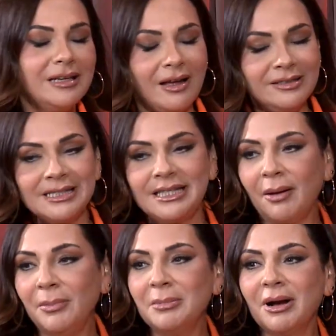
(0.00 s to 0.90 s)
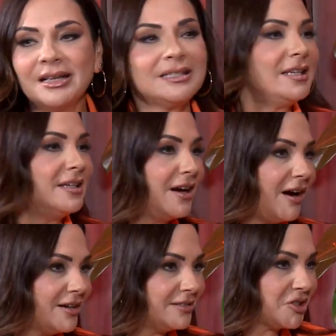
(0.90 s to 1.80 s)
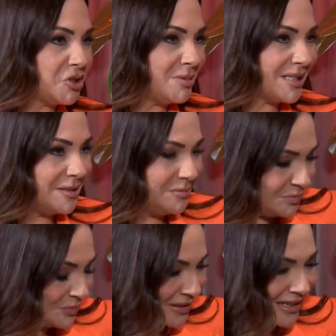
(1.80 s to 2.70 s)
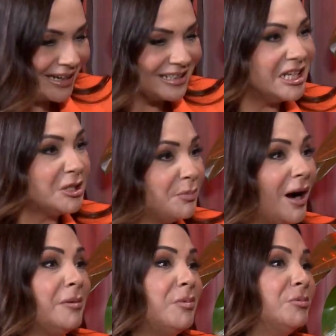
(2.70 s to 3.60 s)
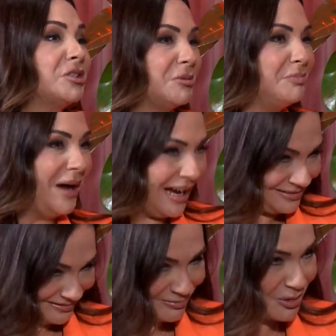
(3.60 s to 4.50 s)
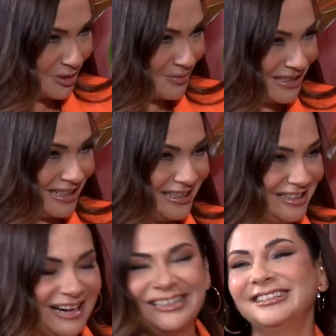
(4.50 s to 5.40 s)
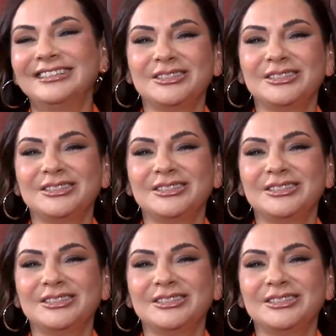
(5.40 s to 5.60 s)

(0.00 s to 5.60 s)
Yalnız sen benim kaç senelik arkadaşımsın. Değil mi? Ha, Hiç şimdi bakmamışım benim... ben bu zamana kadar.